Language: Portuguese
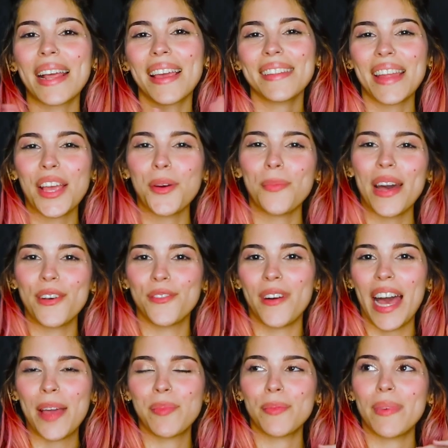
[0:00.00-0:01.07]
quem tem uma
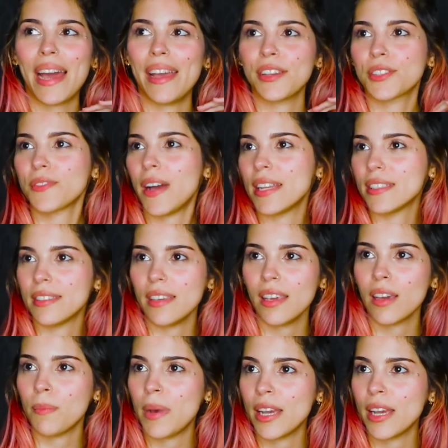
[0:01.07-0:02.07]
vibe mais fadinha,